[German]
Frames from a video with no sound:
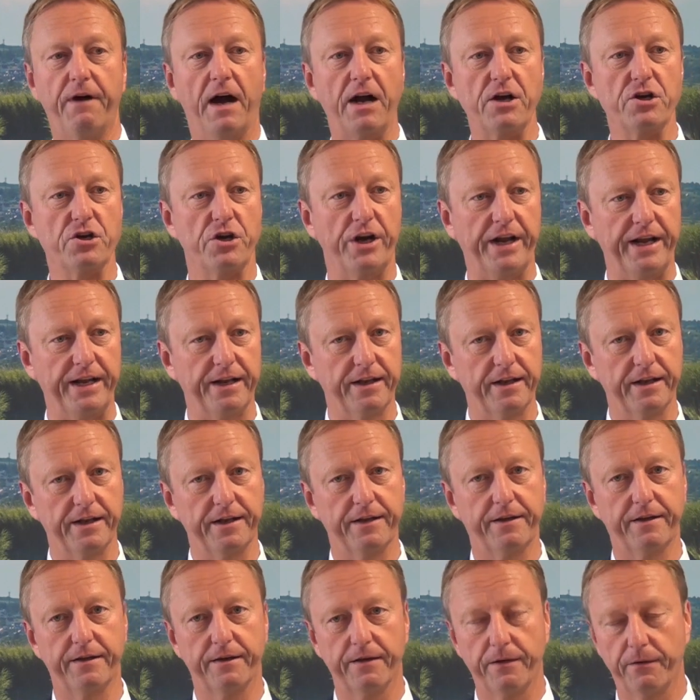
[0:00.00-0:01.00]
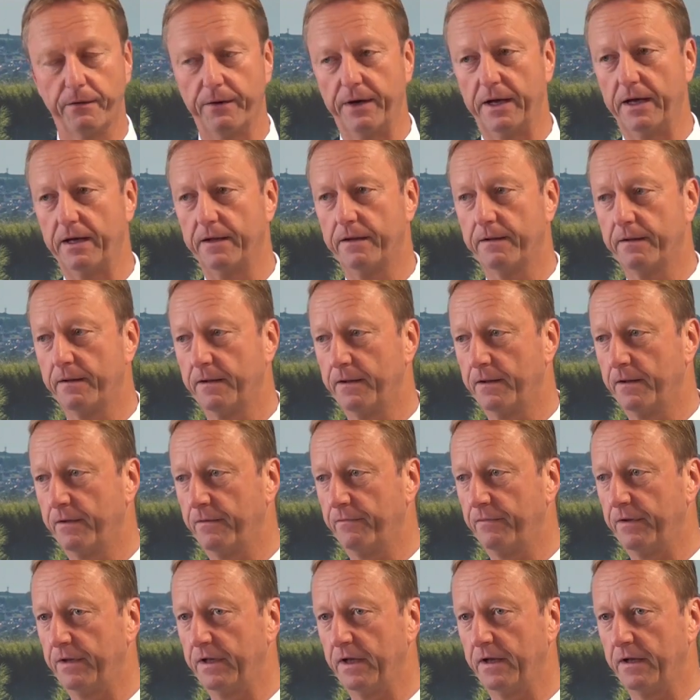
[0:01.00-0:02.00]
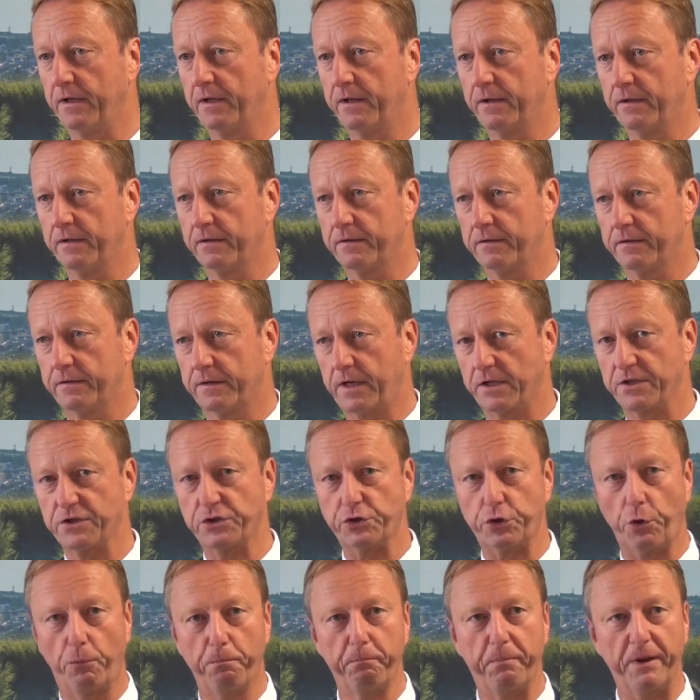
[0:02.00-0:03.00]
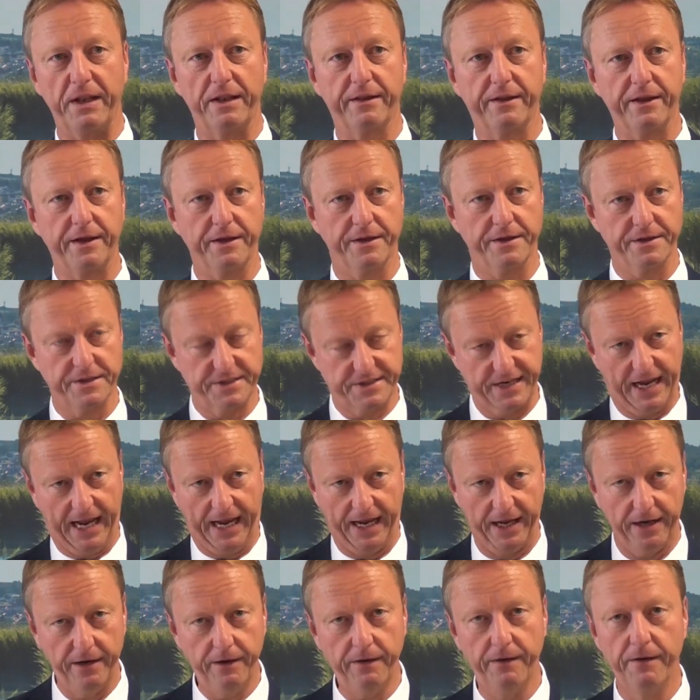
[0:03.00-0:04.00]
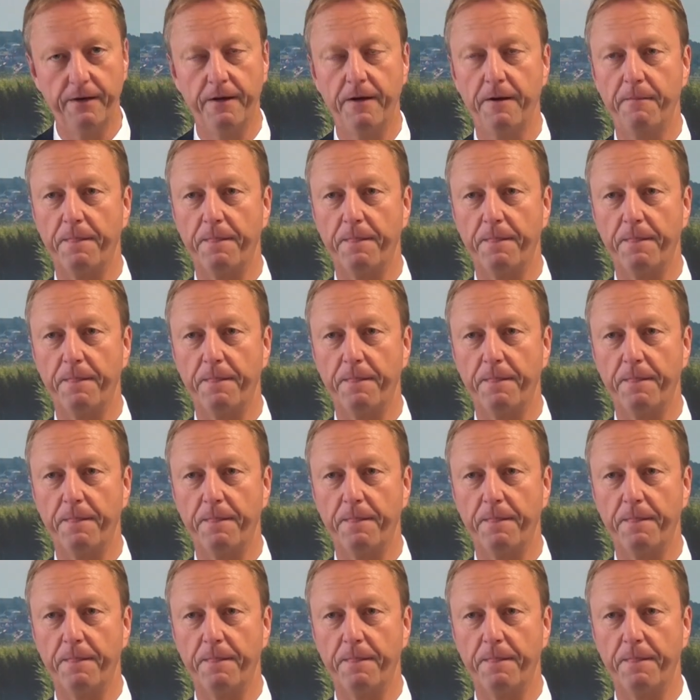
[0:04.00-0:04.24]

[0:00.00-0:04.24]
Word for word: wahrscheinlich heuer wieder das Doppelte sein.